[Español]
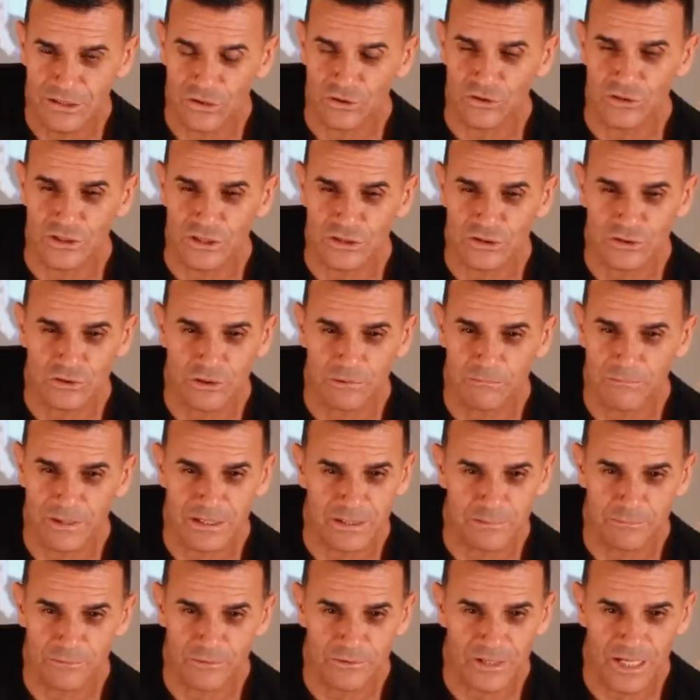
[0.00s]
Con eso han
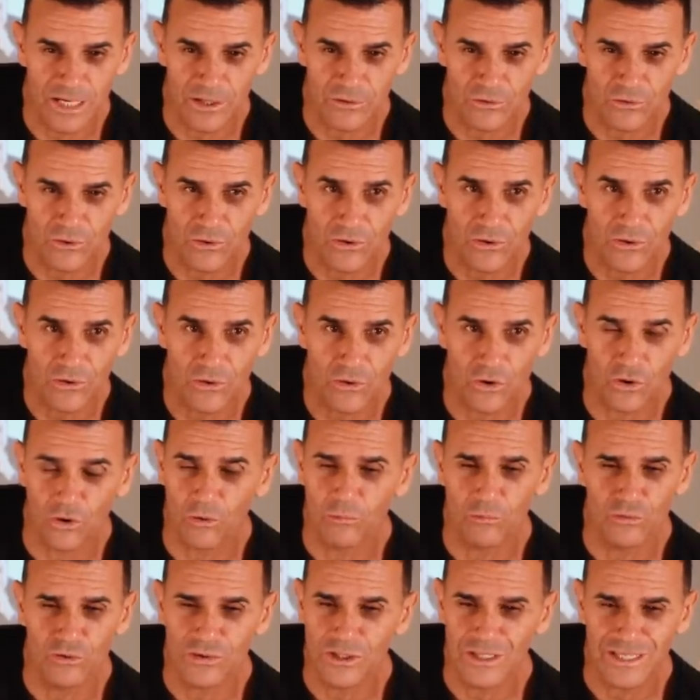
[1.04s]
manipulado
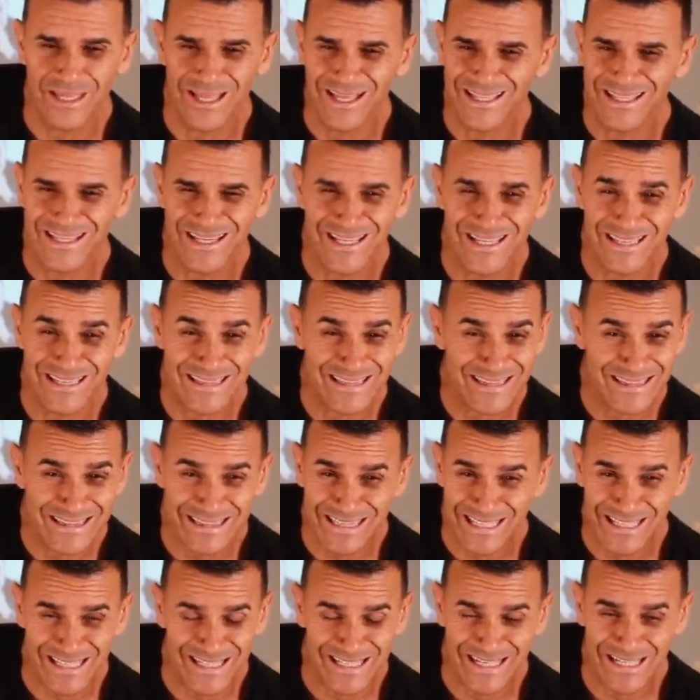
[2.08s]
comunidades
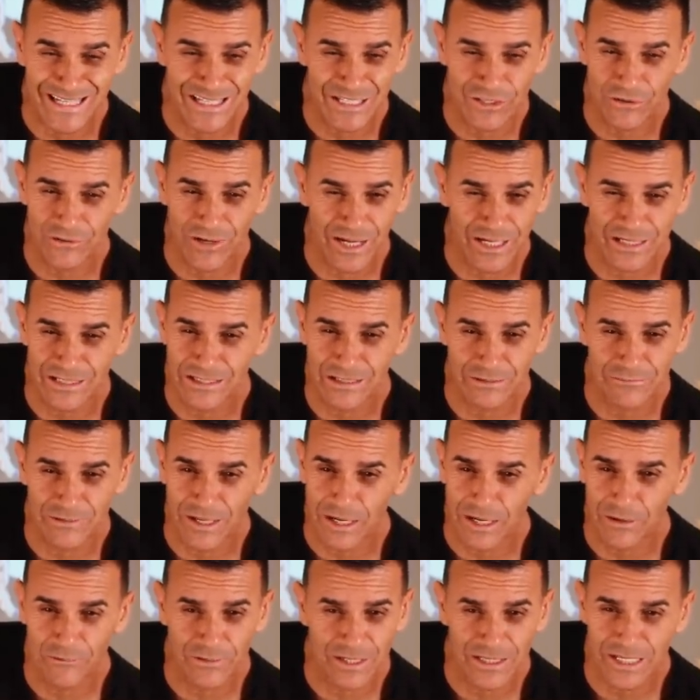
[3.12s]
enteras y los han
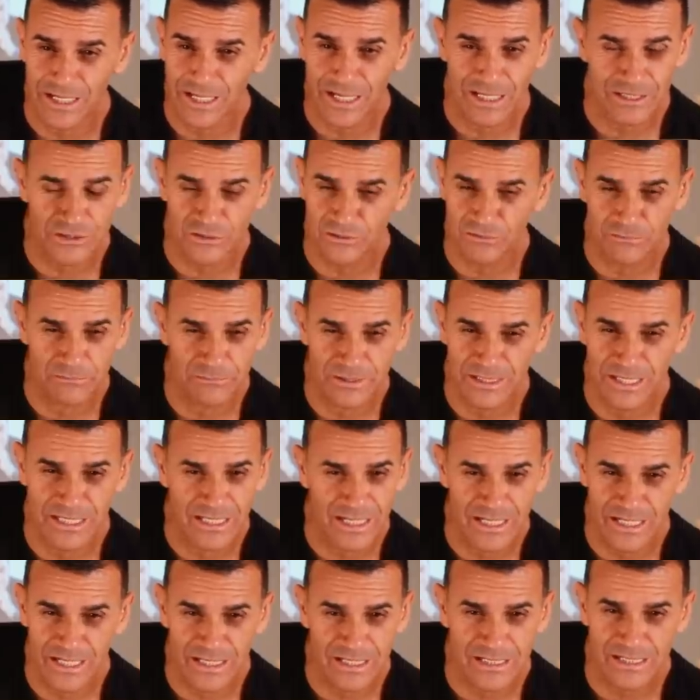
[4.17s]
llevado a la hecatombe y a
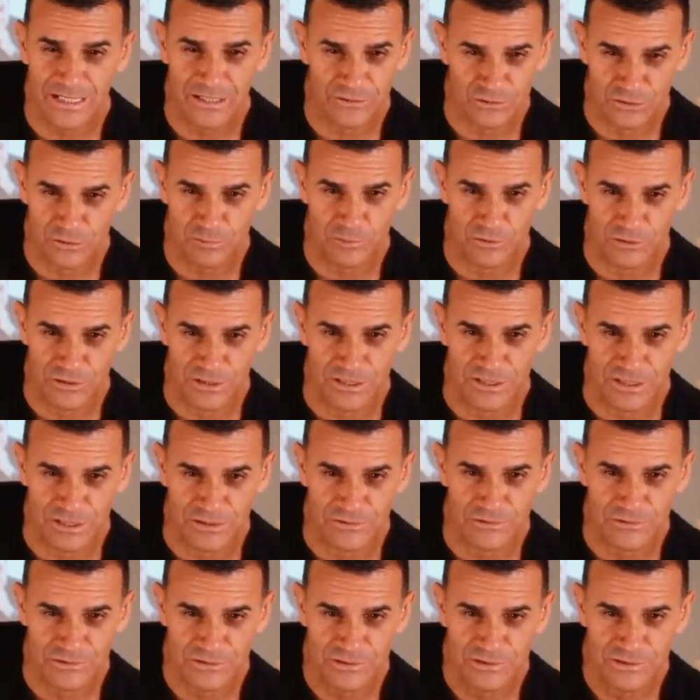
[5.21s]
la guerra los
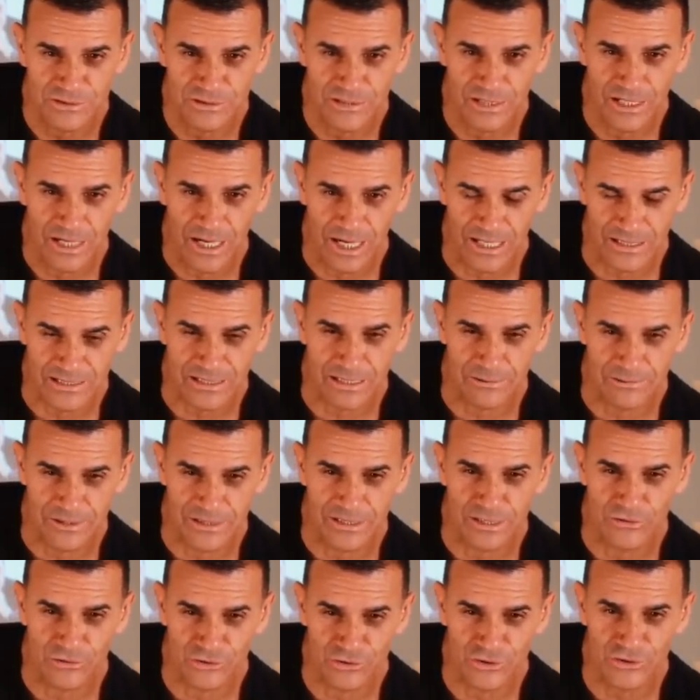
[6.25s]
políticos a
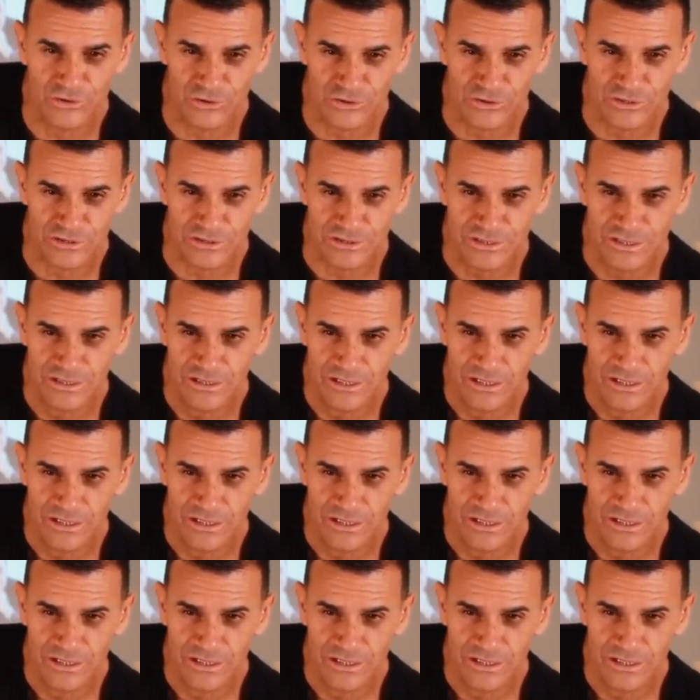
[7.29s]
través de los dioses.